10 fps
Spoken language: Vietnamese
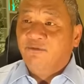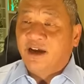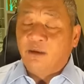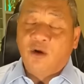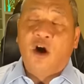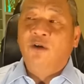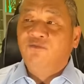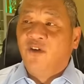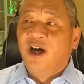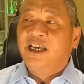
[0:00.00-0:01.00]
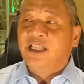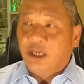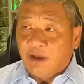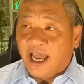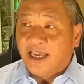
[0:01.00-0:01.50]
và trong đó với cái
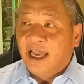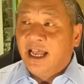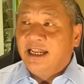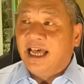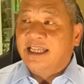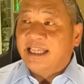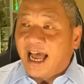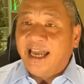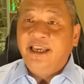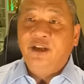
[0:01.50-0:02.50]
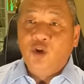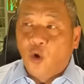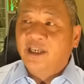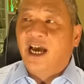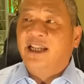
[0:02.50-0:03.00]
tiêu đề là tái
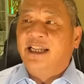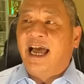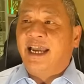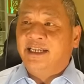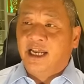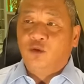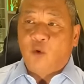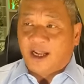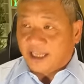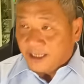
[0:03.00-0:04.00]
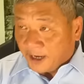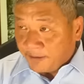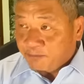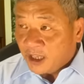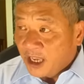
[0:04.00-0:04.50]
nối kết lại trên toàn thế giới.
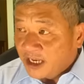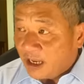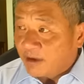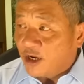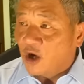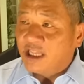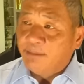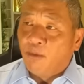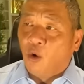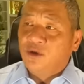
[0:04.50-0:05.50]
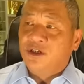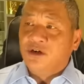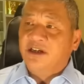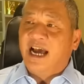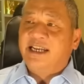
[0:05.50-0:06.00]
Trong khi đó thì Bộ
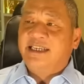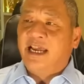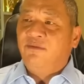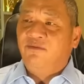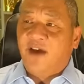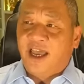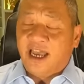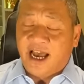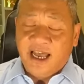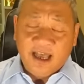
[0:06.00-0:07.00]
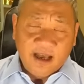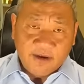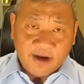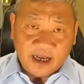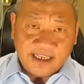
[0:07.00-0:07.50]
trưởng đặc trách về à,
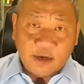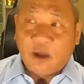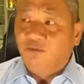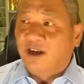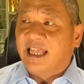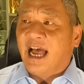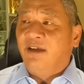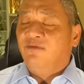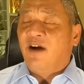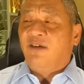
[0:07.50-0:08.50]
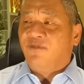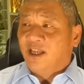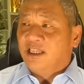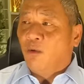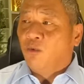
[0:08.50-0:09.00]
và giao thông vận tải và
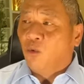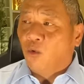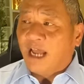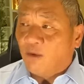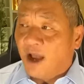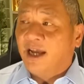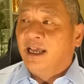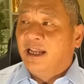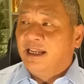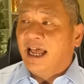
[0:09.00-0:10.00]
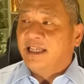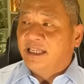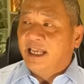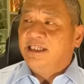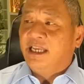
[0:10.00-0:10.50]
viễn thông của Đài Loan là
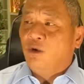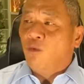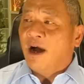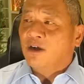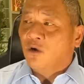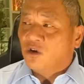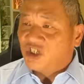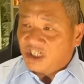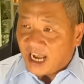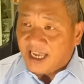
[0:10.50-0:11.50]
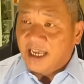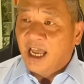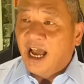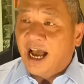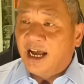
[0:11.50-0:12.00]
tiến sĩ Wang Kosai
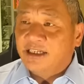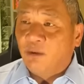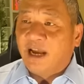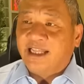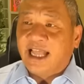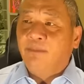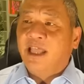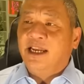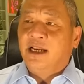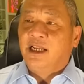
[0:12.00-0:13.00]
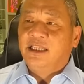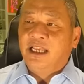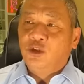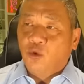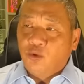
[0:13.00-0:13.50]
à, trong ngày 8 tây đã lên
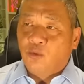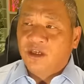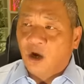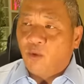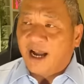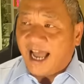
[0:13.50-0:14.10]
tiếng thúc giục cơ quan